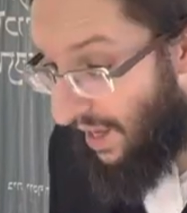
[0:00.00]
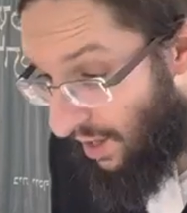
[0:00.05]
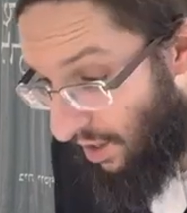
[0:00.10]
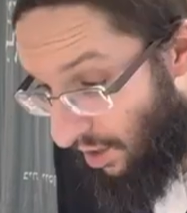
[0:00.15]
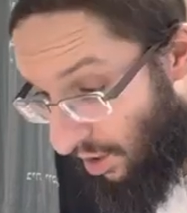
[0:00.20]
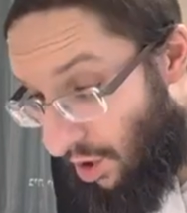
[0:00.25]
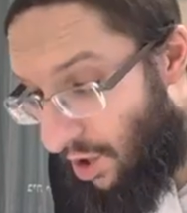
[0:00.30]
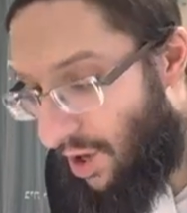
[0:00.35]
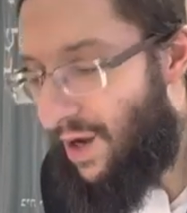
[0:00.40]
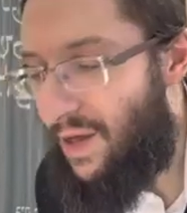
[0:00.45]

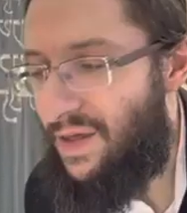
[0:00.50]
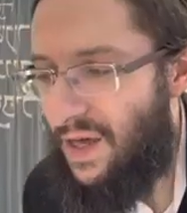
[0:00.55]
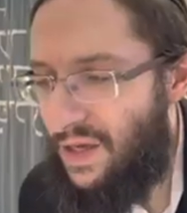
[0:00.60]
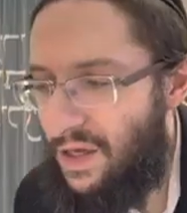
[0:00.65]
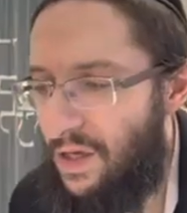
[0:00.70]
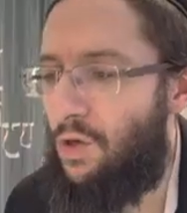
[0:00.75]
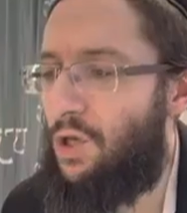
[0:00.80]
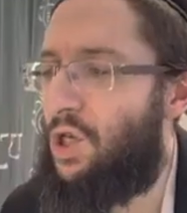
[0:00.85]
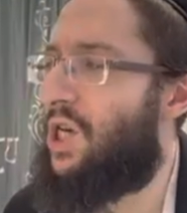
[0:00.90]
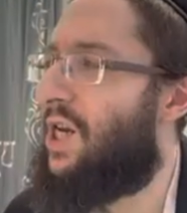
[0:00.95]
Oh, c'est
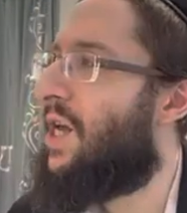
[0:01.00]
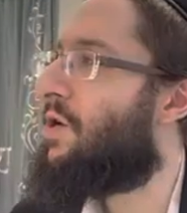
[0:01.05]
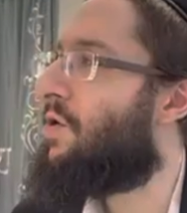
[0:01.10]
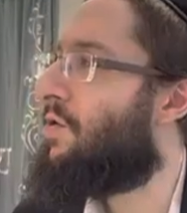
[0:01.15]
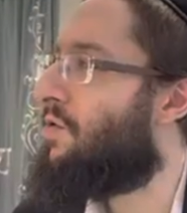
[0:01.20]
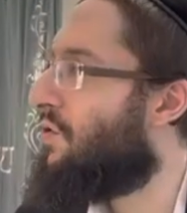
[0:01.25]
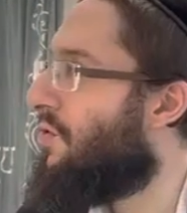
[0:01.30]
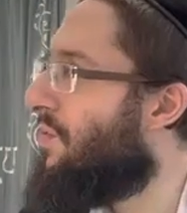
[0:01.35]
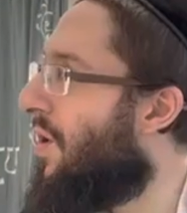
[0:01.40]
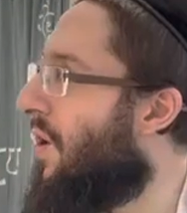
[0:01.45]
une autre là
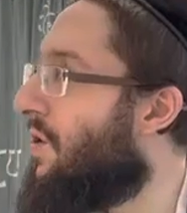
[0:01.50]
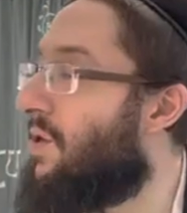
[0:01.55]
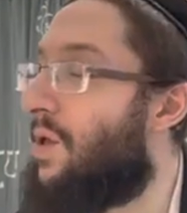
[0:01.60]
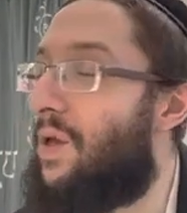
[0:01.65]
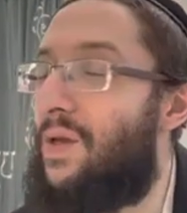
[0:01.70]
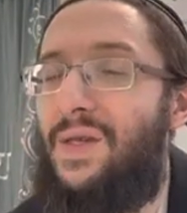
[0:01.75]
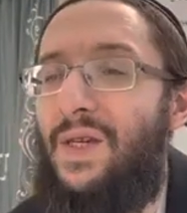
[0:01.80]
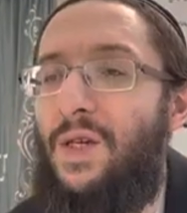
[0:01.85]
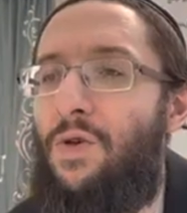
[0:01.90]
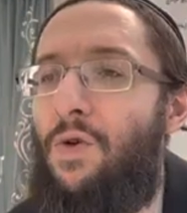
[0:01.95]
qu'on demande,
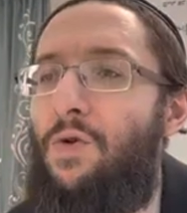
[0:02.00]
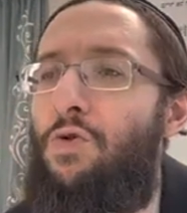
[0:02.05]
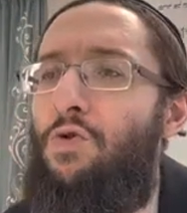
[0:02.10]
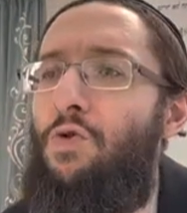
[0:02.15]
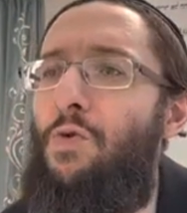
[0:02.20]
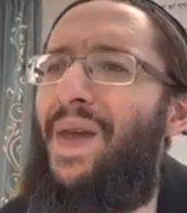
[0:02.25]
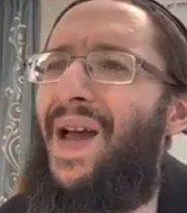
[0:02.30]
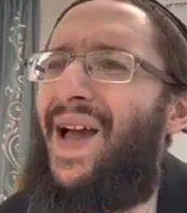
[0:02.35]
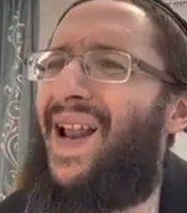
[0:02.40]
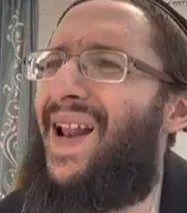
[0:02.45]
c'est que
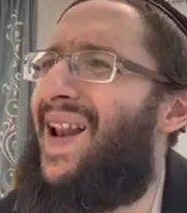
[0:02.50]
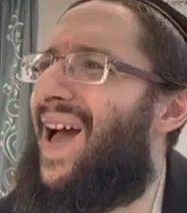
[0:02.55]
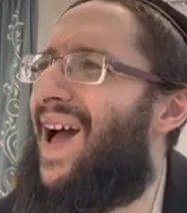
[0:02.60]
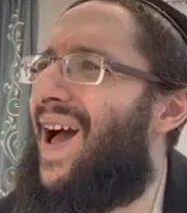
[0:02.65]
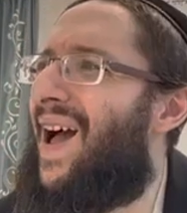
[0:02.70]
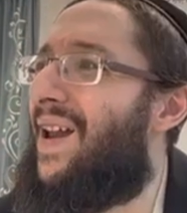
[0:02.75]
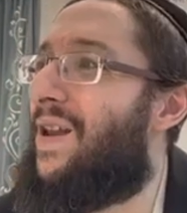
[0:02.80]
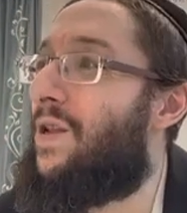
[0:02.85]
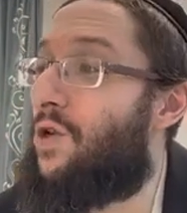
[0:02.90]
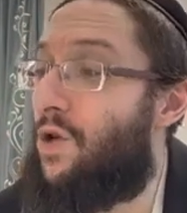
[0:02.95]
Doubirlal,